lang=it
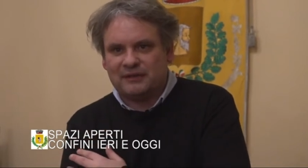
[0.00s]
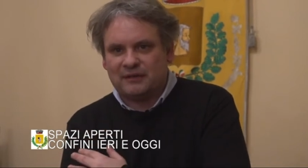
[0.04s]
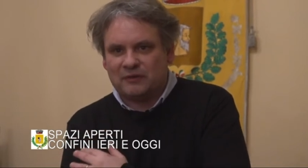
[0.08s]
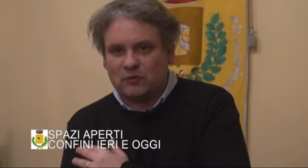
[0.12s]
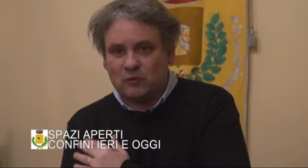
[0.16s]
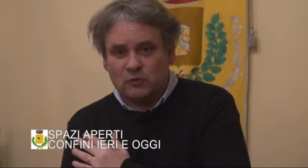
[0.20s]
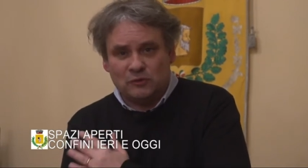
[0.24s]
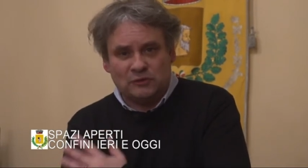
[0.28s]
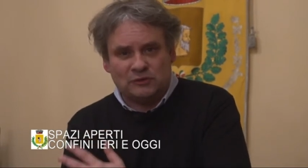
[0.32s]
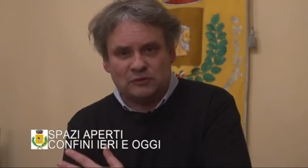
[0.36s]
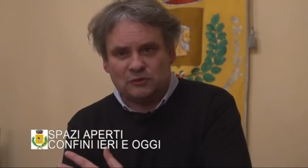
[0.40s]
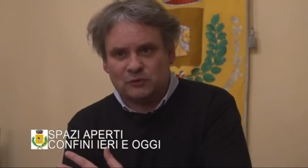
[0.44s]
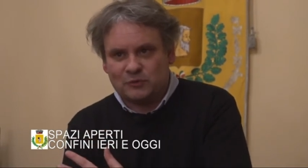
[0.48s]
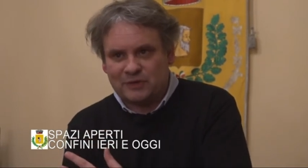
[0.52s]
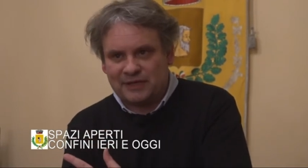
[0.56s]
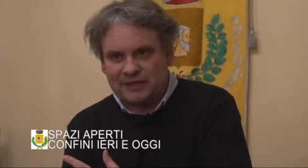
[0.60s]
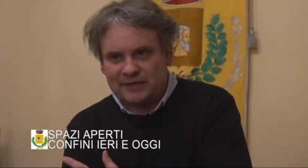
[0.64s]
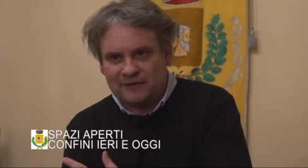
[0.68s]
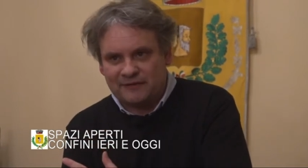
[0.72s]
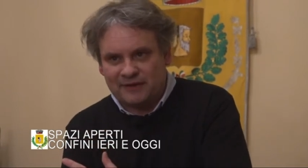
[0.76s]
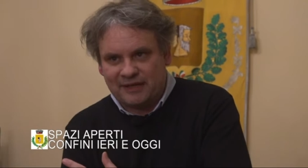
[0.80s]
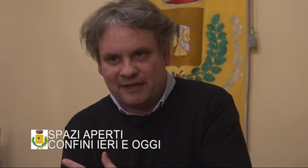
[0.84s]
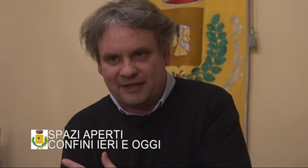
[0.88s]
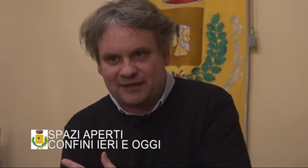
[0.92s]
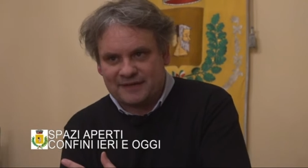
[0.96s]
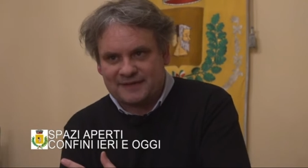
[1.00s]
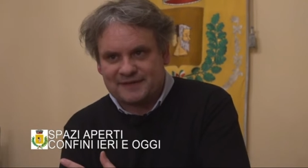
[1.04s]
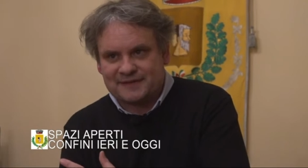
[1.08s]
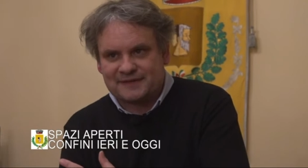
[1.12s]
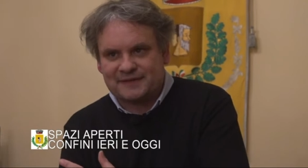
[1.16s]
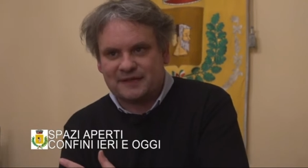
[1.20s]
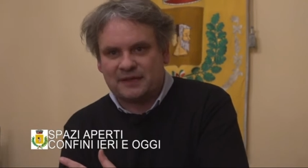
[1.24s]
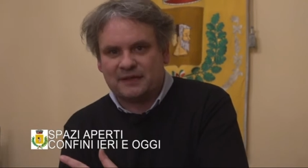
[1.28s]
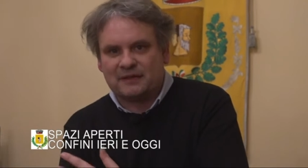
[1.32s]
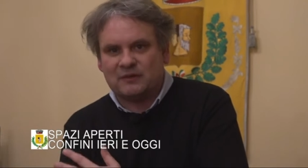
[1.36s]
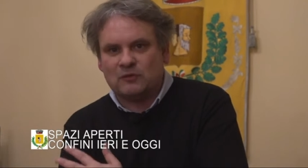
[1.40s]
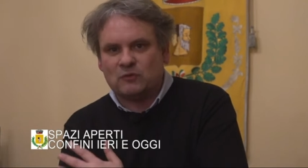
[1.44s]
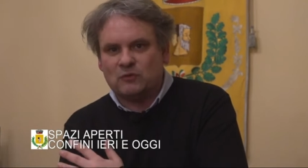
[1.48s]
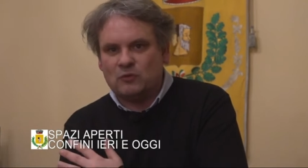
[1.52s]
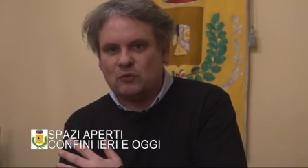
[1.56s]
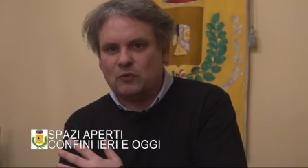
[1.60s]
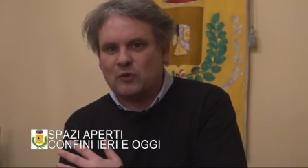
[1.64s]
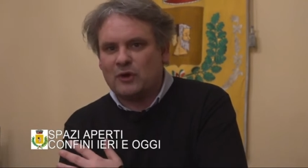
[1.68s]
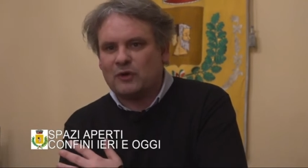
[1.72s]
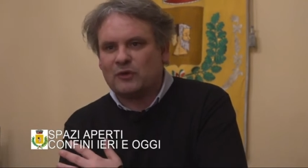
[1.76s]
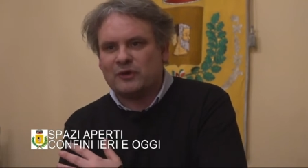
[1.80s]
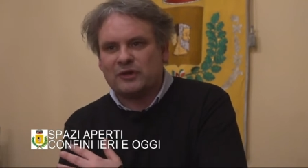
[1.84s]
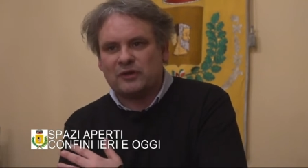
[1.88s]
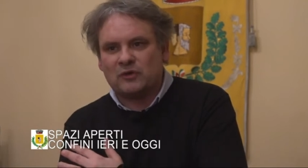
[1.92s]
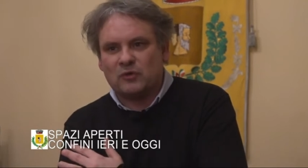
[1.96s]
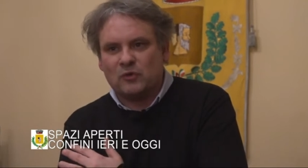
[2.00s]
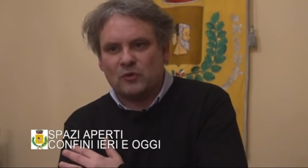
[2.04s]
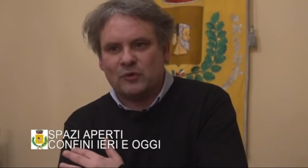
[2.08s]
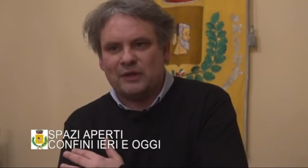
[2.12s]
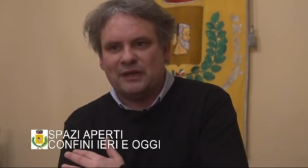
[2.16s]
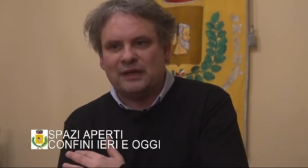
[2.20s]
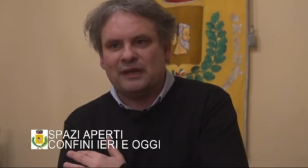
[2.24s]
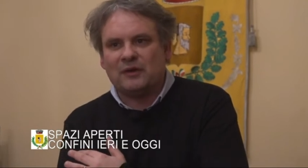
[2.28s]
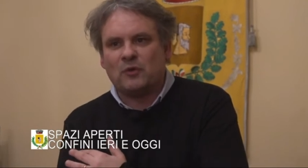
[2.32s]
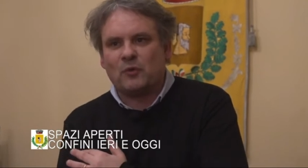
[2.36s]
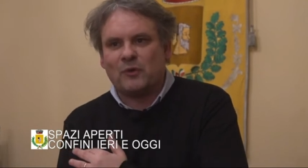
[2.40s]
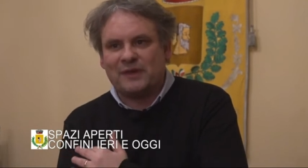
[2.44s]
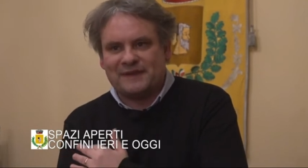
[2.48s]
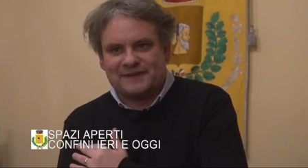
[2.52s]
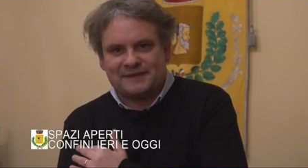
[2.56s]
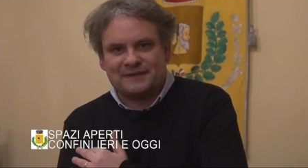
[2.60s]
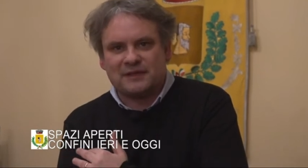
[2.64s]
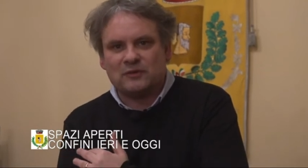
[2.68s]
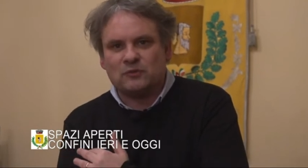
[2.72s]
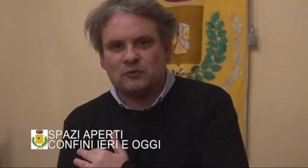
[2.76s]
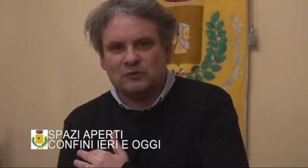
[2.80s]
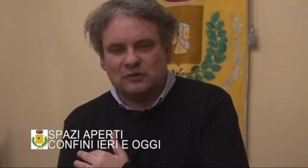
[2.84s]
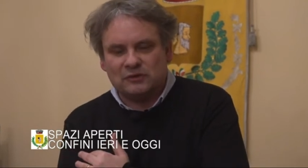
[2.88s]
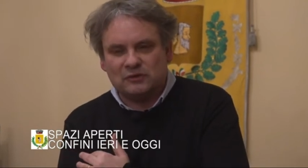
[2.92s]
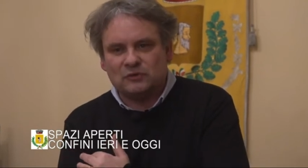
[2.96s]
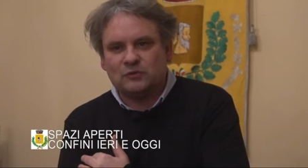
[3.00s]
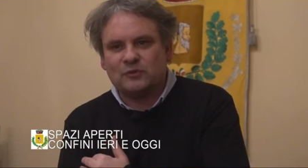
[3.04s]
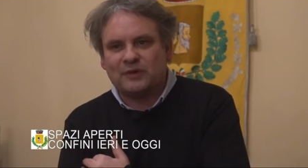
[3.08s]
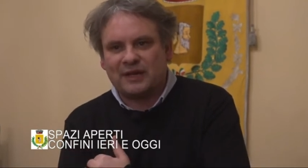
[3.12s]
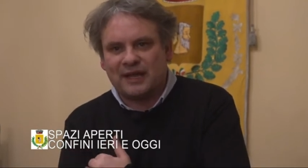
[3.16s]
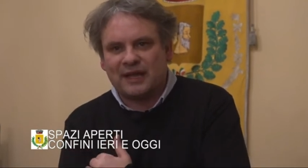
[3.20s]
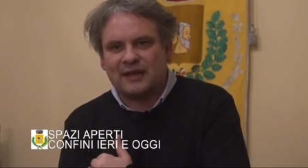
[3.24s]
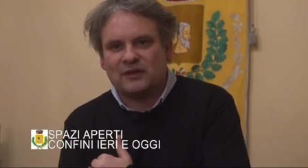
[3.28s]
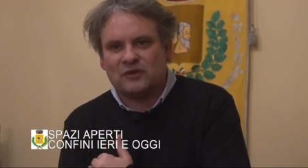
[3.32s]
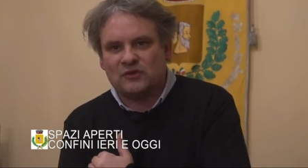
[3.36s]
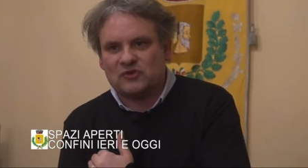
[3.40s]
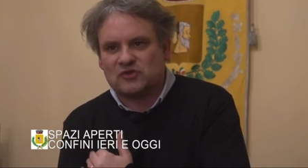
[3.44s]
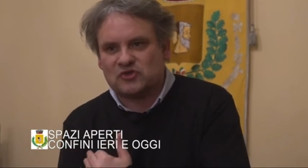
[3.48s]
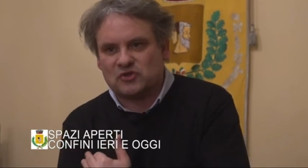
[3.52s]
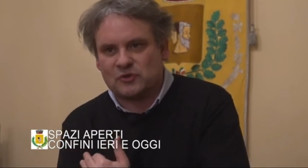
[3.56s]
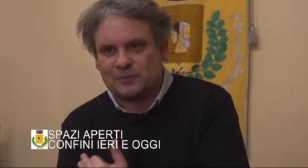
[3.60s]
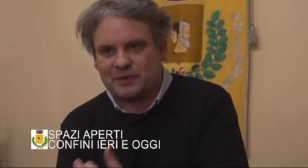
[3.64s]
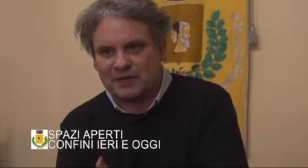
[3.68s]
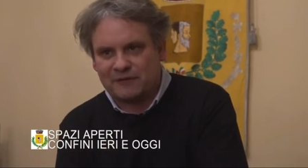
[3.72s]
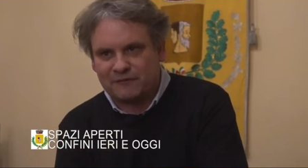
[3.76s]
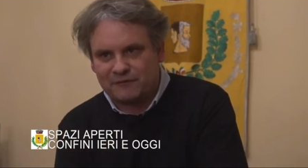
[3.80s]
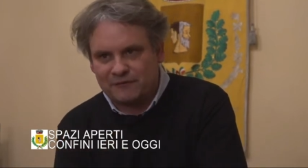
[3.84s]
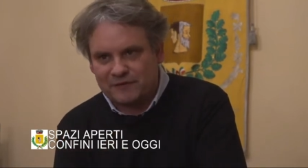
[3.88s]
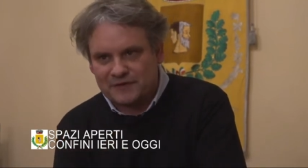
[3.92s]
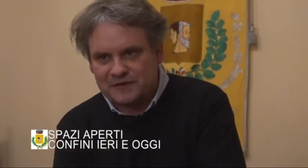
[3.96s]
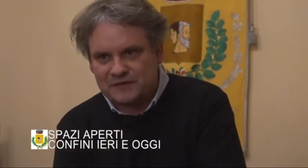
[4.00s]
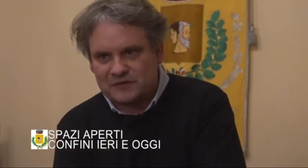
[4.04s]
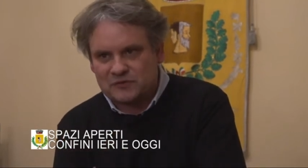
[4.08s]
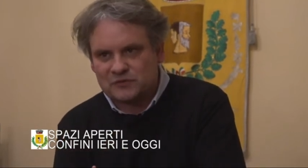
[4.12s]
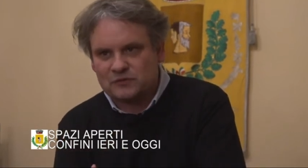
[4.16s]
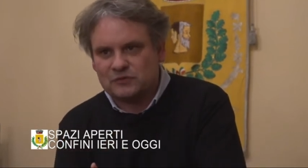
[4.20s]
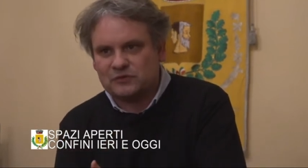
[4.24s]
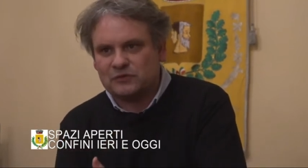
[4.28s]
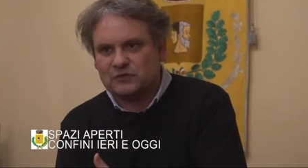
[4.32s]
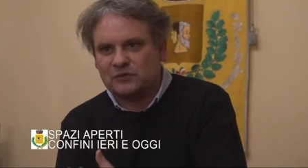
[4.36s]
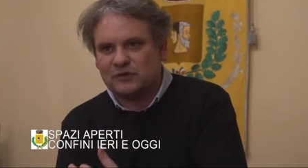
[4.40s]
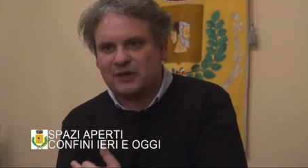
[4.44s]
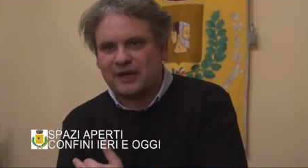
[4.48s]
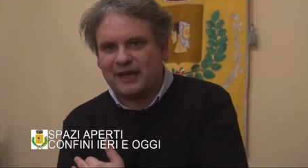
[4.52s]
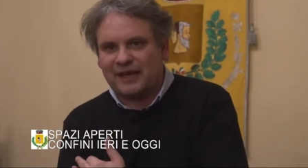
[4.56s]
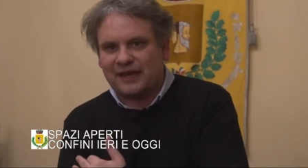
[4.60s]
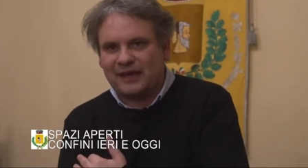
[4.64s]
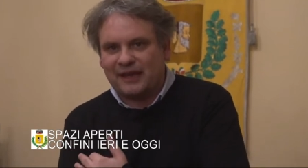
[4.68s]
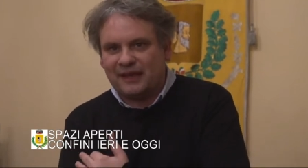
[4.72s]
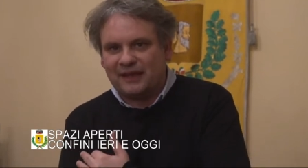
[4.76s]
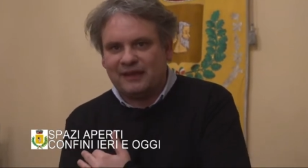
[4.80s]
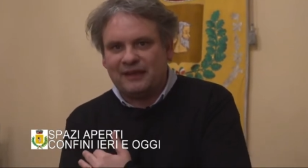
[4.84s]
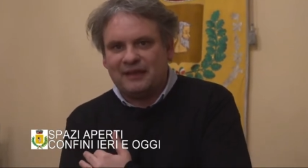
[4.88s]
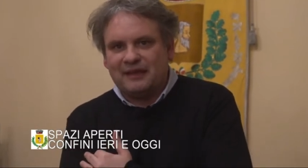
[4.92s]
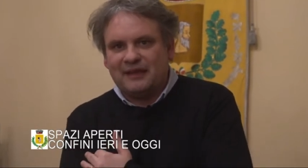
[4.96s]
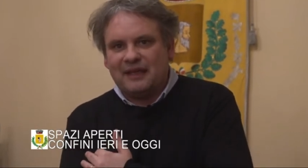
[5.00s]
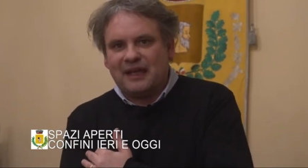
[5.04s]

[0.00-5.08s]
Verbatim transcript: culture diverse, un luogo in cui queste culture hanno sopravvissuto e